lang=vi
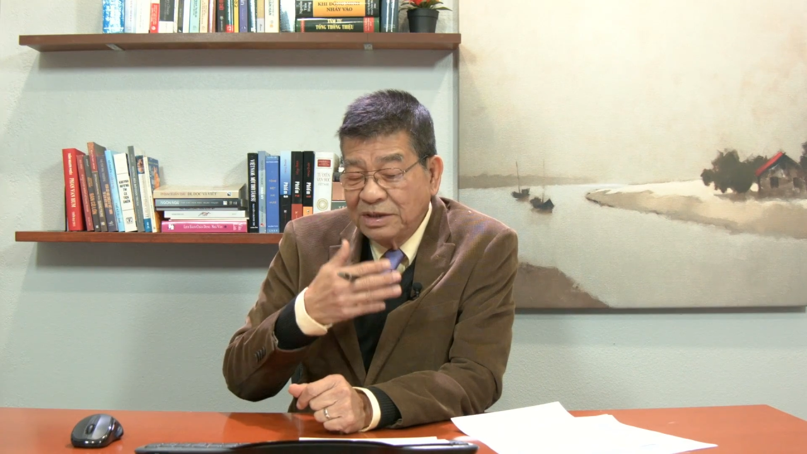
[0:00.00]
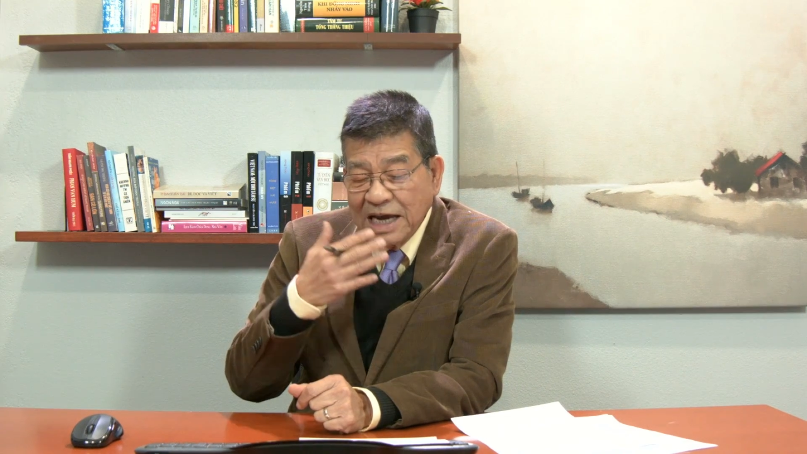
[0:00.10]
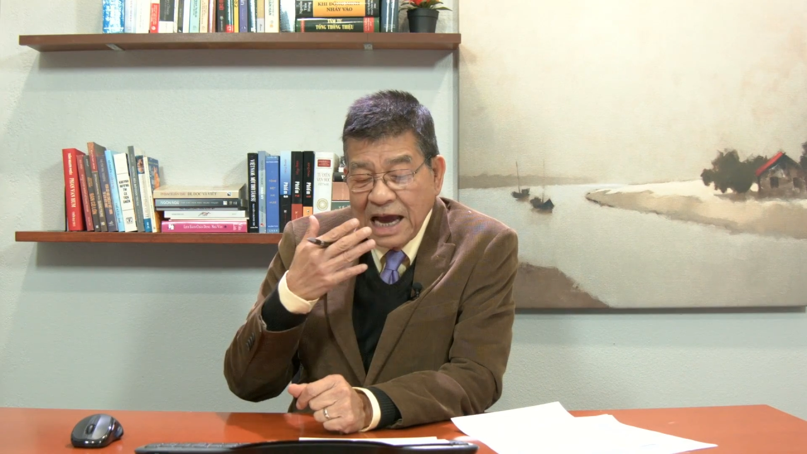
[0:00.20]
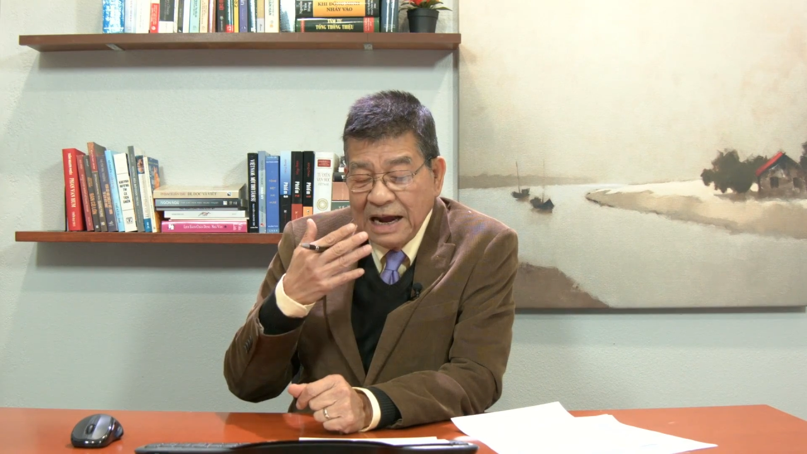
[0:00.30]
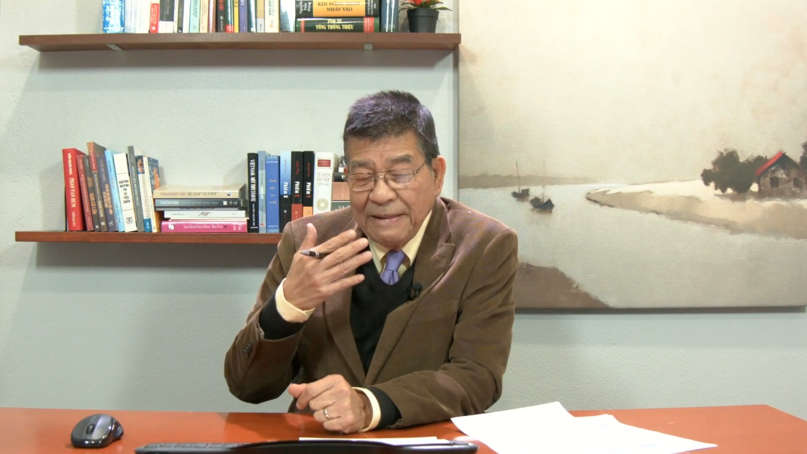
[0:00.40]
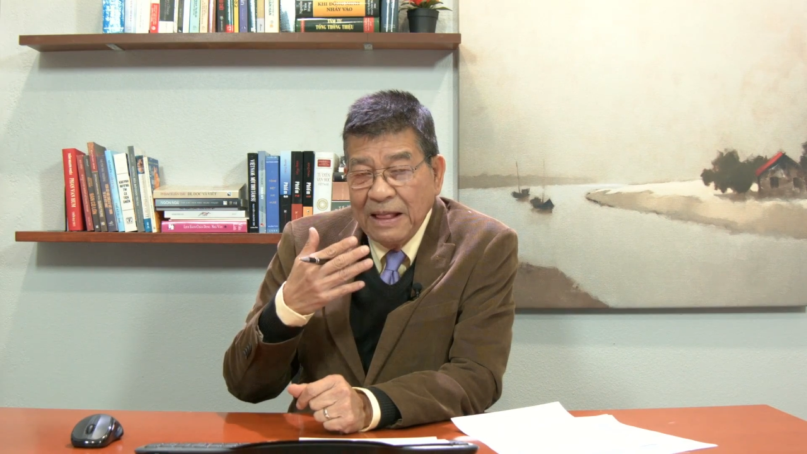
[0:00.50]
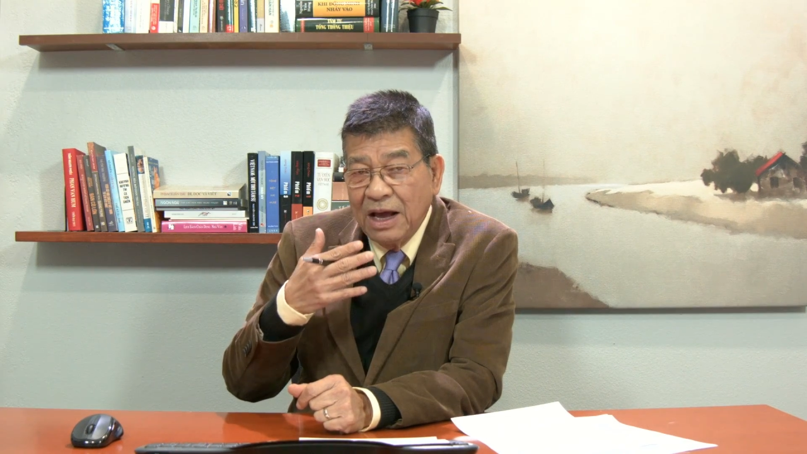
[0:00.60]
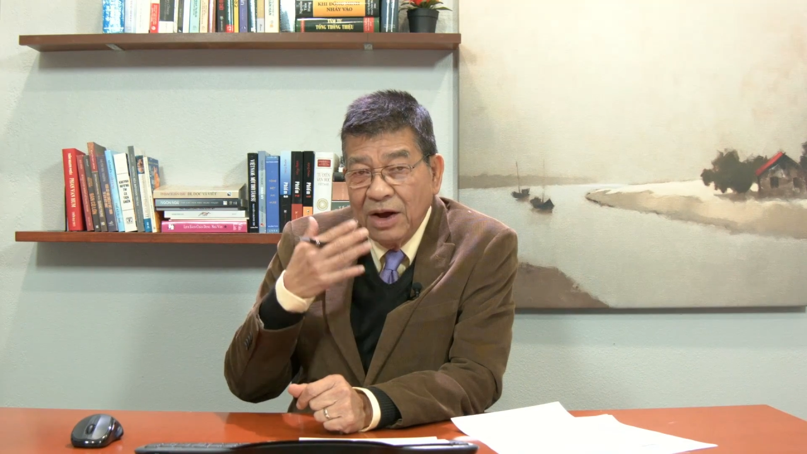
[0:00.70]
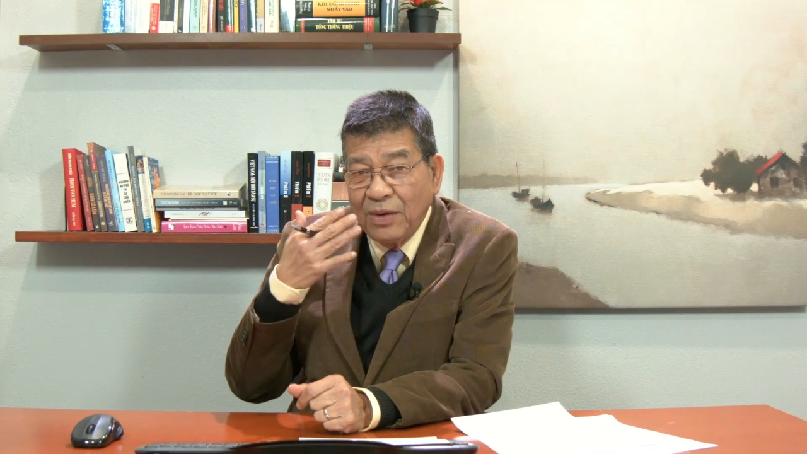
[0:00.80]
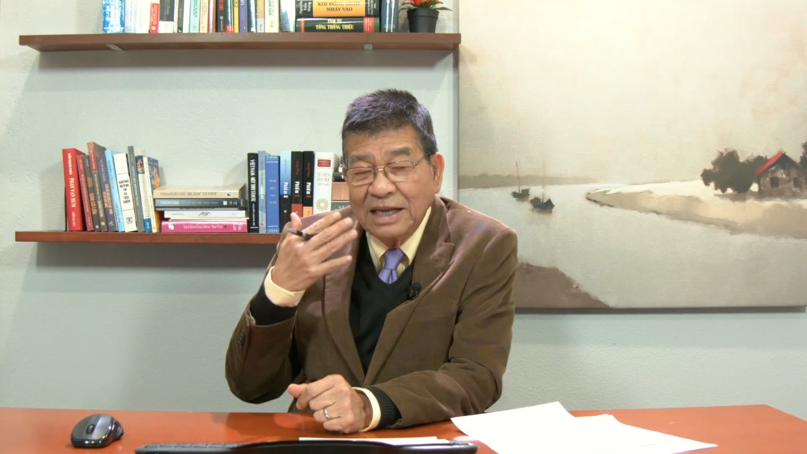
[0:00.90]
trang
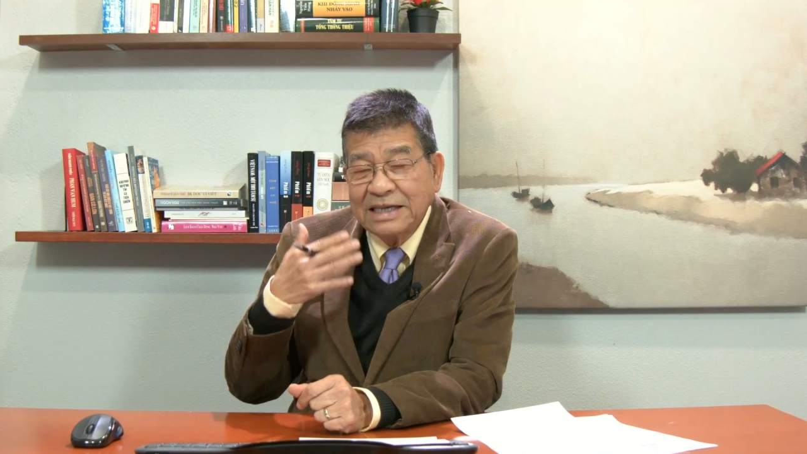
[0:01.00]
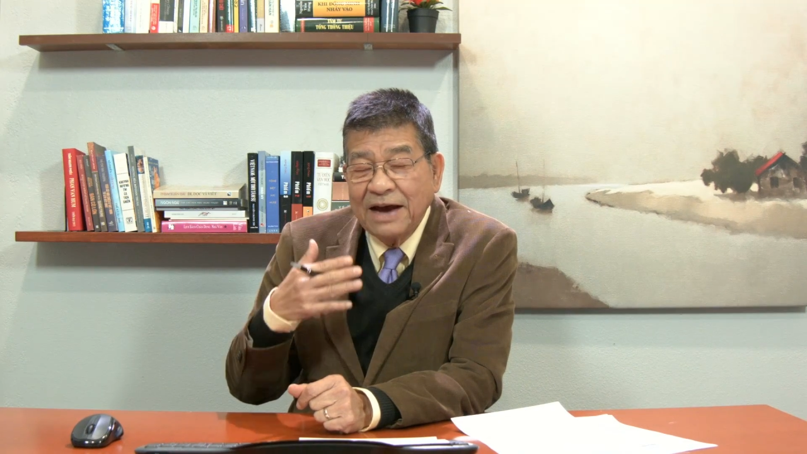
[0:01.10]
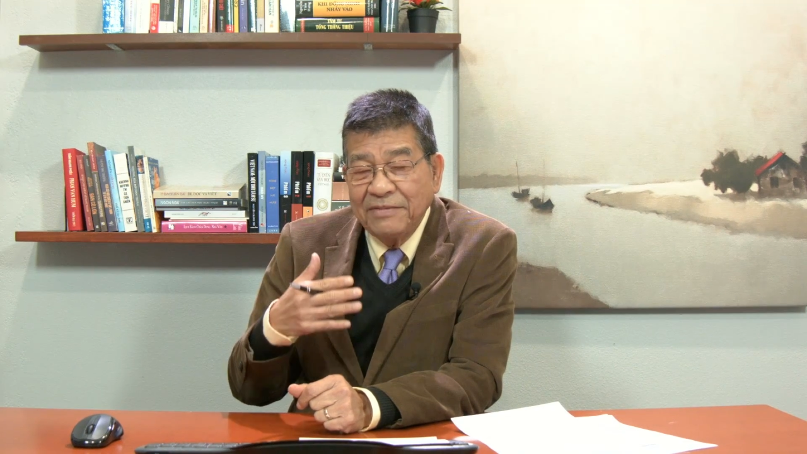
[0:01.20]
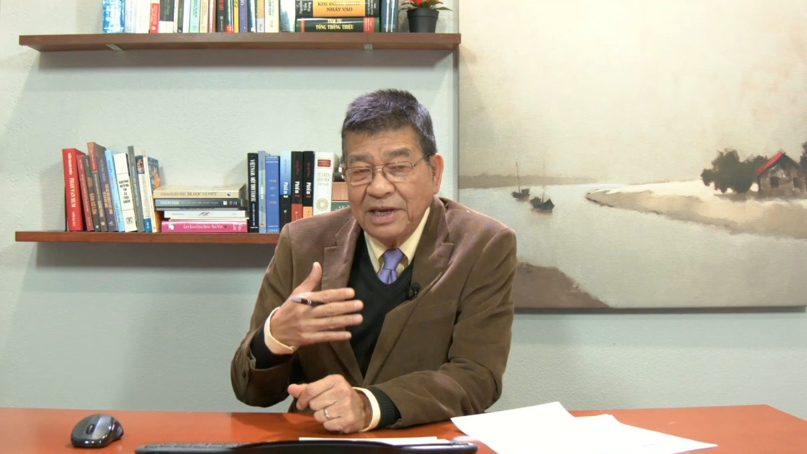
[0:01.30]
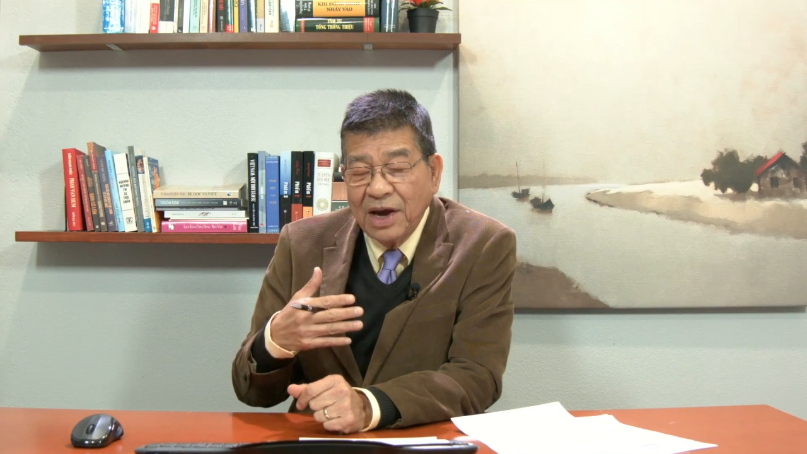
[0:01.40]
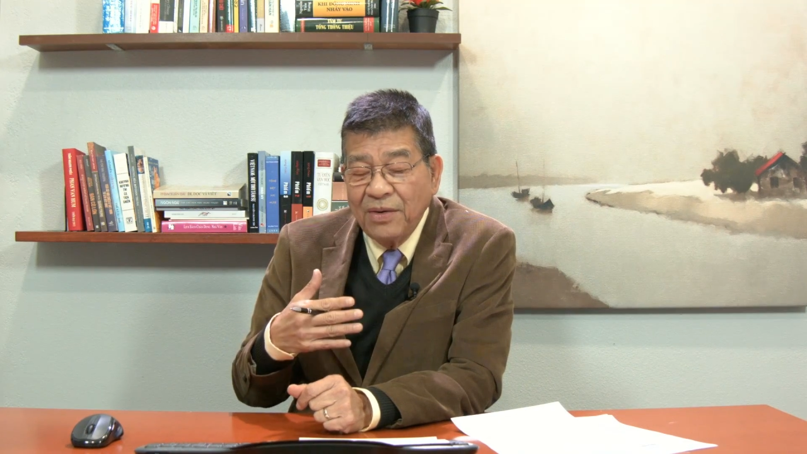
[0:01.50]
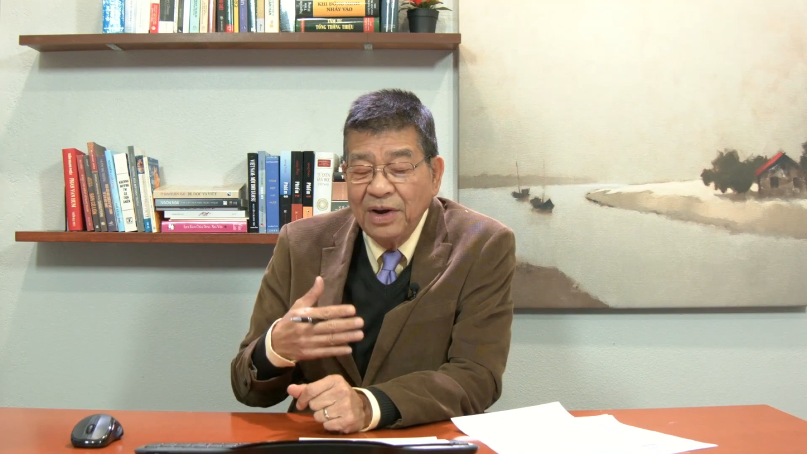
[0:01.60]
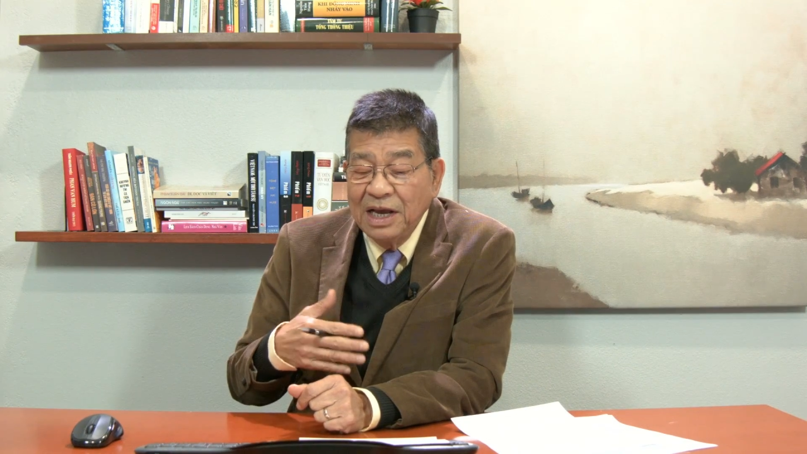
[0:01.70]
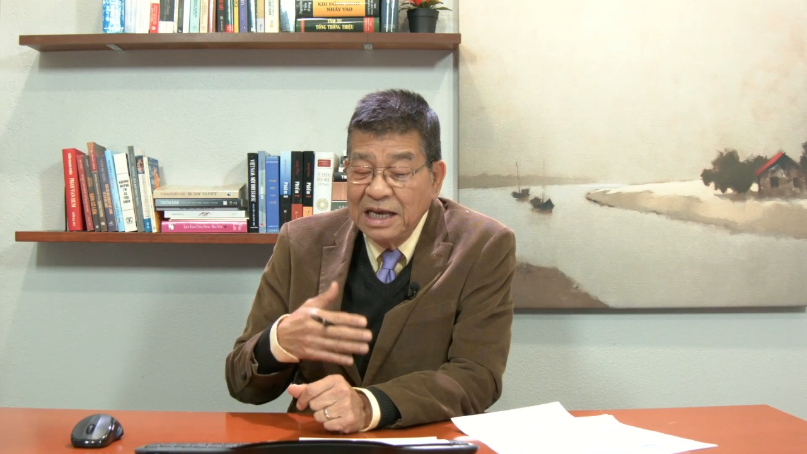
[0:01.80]
hóa trang với nhau